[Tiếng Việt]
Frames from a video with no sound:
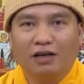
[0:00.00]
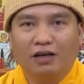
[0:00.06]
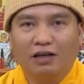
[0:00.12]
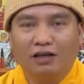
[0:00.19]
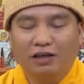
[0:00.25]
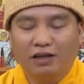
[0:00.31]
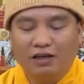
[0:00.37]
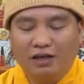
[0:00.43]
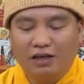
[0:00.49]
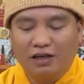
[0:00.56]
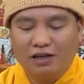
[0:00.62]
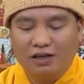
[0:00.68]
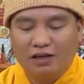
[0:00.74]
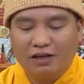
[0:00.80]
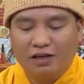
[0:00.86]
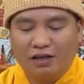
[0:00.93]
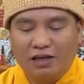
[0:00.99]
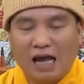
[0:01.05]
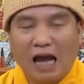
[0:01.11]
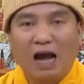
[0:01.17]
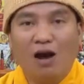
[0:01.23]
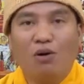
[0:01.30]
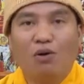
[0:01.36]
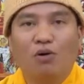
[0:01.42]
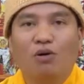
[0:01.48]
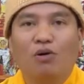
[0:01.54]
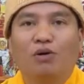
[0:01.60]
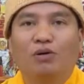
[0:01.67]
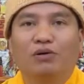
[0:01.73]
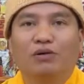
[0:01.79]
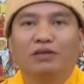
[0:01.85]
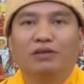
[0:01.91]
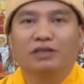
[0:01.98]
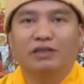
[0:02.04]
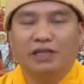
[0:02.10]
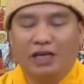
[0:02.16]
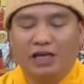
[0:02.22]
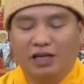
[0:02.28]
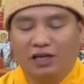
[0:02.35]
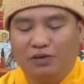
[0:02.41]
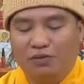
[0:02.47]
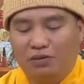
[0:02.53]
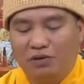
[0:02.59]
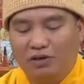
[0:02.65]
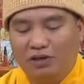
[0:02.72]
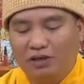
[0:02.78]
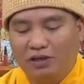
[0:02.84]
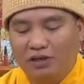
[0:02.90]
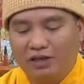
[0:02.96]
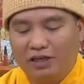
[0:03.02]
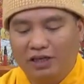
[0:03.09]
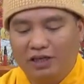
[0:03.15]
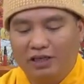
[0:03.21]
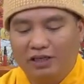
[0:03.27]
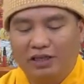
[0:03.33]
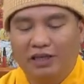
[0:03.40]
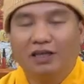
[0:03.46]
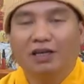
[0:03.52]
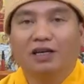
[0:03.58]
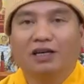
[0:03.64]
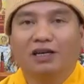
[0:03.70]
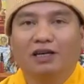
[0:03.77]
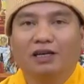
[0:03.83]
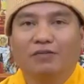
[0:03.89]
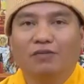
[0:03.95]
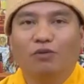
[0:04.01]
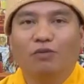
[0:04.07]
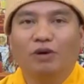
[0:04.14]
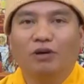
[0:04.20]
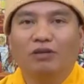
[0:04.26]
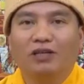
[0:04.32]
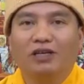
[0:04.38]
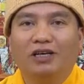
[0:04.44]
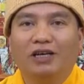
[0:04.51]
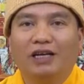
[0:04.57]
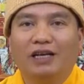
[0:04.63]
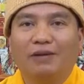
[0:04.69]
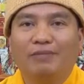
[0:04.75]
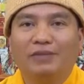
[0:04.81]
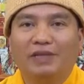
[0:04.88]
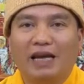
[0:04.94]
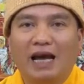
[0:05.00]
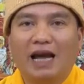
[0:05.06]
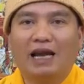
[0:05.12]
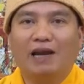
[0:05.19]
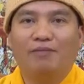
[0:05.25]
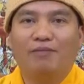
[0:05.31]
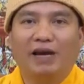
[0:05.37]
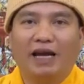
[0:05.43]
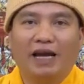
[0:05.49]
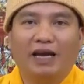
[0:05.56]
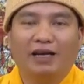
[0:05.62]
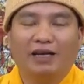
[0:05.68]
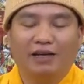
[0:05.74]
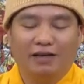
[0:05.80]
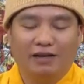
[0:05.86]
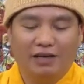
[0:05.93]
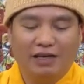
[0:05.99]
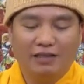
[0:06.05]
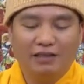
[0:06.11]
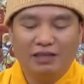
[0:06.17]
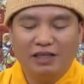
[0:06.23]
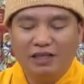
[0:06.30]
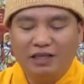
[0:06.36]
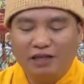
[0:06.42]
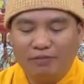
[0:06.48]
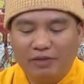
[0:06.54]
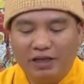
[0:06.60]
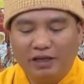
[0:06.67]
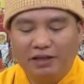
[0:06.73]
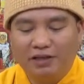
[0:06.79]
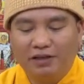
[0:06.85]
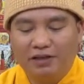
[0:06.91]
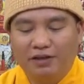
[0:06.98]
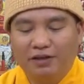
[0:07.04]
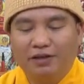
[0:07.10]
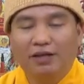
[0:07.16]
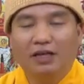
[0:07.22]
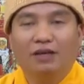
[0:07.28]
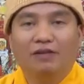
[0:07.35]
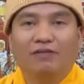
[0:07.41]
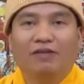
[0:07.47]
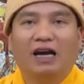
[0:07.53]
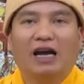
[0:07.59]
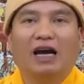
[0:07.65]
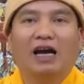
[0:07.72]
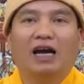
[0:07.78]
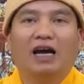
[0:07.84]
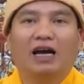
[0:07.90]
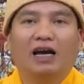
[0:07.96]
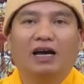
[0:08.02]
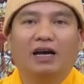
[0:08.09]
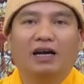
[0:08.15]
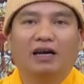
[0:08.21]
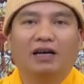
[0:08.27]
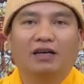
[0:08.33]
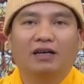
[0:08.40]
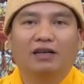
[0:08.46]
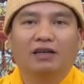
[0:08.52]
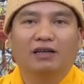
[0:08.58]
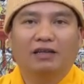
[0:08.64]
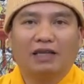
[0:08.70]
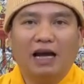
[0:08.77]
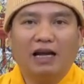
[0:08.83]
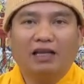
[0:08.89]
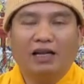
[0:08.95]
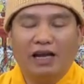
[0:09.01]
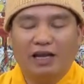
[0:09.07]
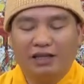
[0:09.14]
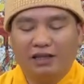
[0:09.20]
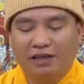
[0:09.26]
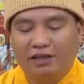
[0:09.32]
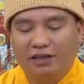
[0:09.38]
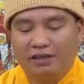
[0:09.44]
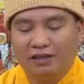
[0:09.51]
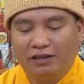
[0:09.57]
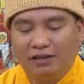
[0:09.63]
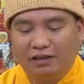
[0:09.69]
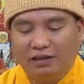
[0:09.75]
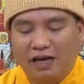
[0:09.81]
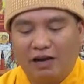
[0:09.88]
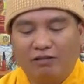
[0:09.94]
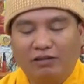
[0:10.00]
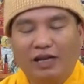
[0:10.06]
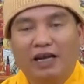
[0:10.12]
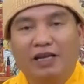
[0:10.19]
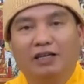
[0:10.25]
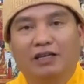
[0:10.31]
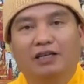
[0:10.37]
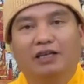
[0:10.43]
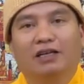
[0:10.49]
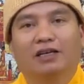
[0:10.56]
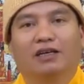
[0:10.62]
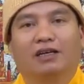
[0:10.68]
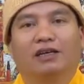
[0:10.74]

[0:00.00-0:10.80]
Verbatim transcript: cái đức cao dày của người phụ mẫu tức là người làm cha làm mẹ đã sinh ra mình và tác thành gì tạo thành gì